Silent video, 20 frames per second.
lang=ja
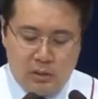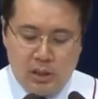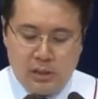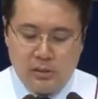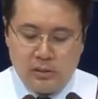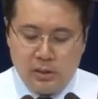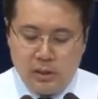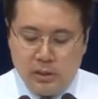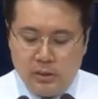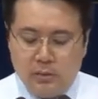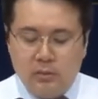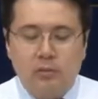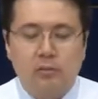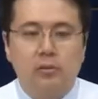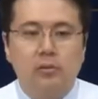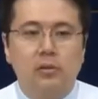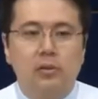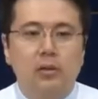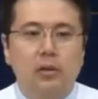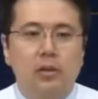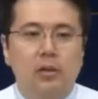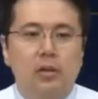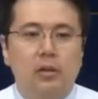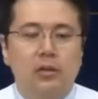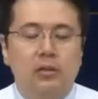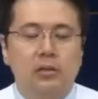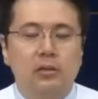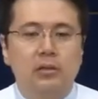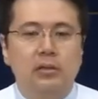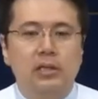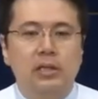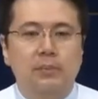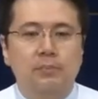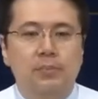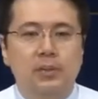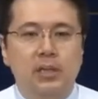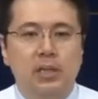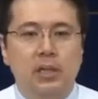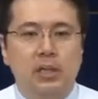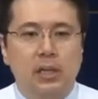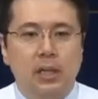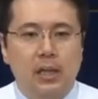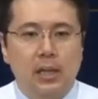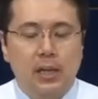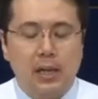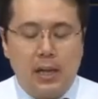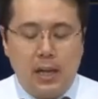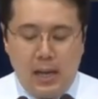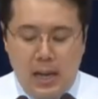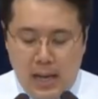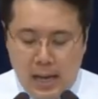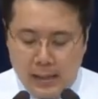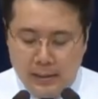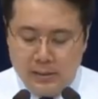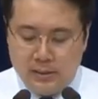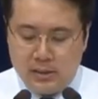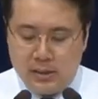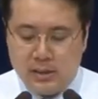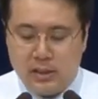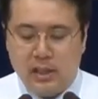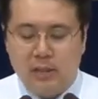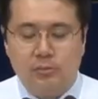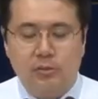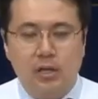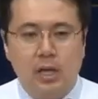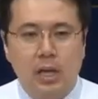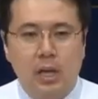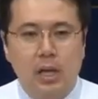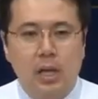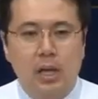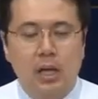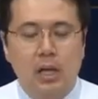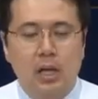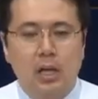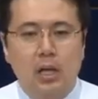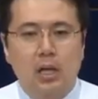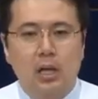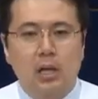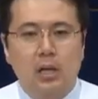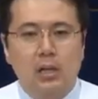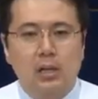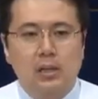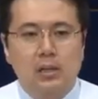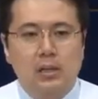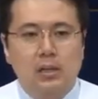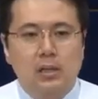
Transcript: え背の高いものは9メートルほどになるんですけれども、